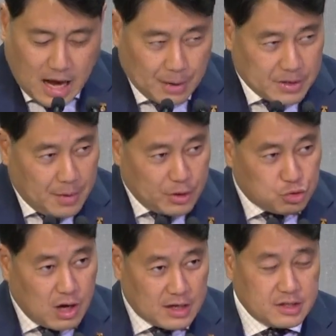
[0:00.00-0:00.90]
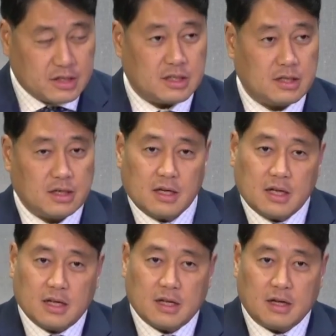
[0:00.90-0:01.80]
아브라함의 두 아들을
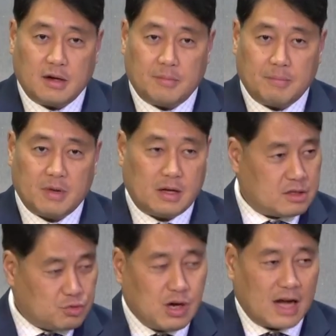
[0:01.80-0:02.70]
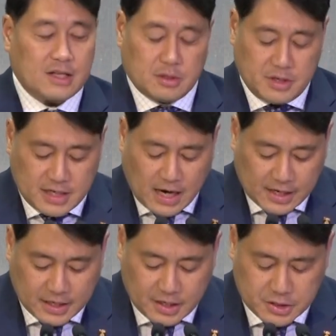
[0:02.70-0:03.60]
두 아들을 이제
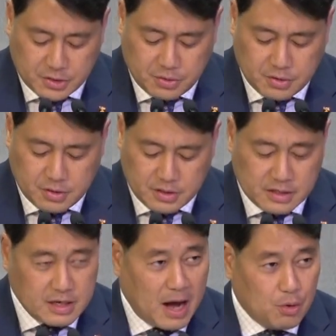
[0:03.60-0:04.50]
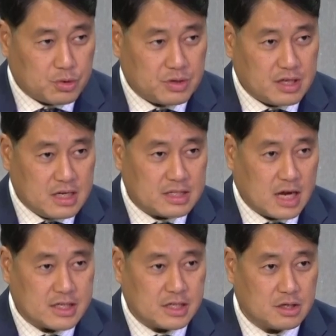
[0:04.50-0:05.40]
갖게 되죠. 근데 이제 바울은 이
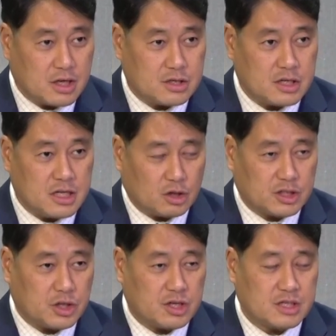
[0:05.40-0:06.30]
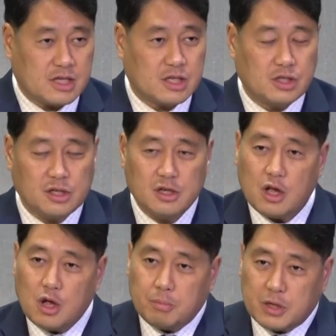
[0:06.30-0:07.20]
사실을 이 역사적인 사실을
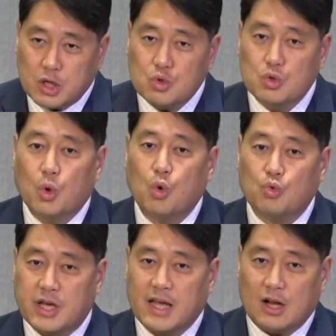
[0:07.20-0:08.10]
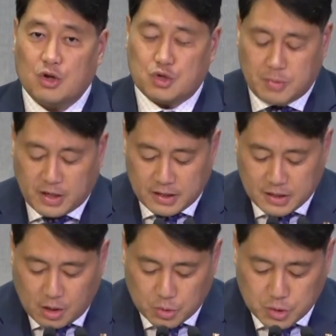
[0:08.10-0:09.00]
비유로 우리에게 알려준 바가
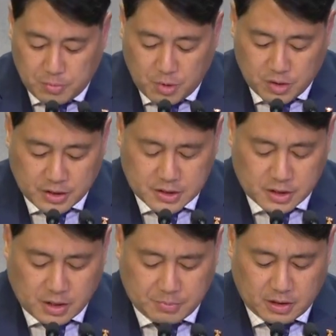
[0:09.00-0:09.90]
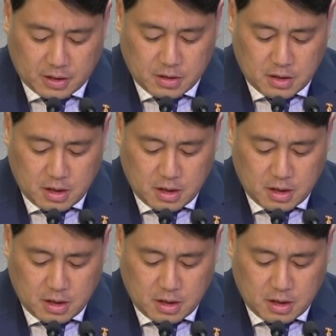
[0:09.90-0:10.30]
있다고 설명을 하기 시작합니다.